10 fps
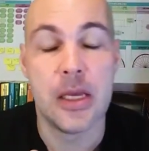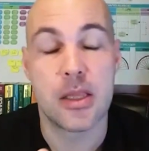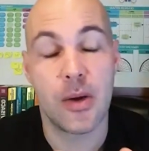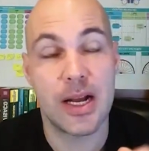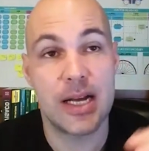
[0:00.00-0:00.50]

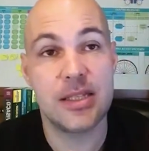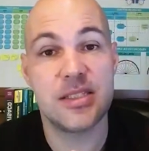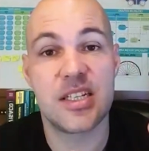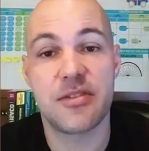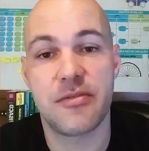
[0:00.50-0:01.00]
Então a cada
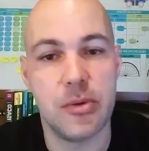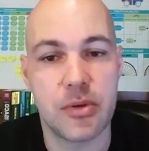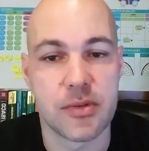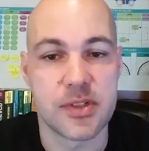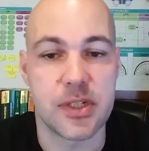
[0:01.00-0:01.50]
desafio
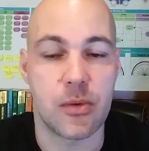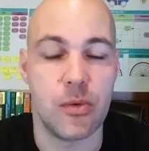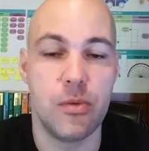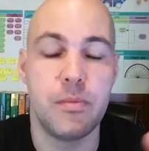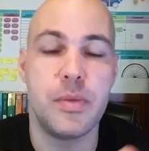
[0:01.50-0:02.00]
que você
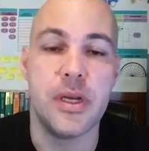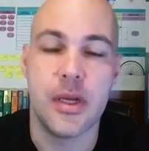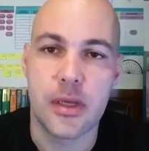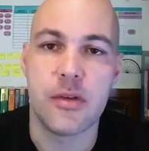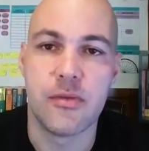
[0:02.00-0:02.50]
cumpre,
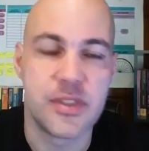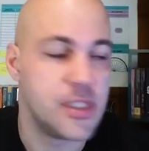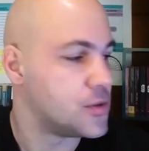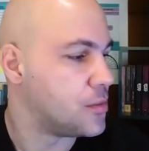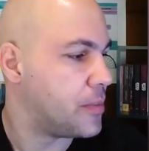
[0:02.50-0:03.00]
que você
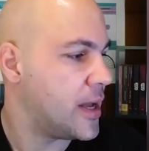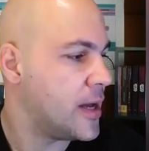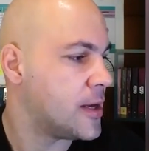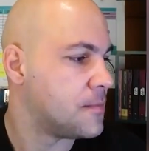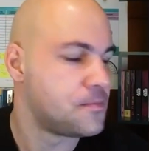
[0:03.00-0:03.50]

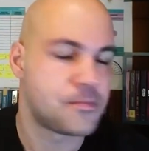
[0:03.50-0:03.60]
supera,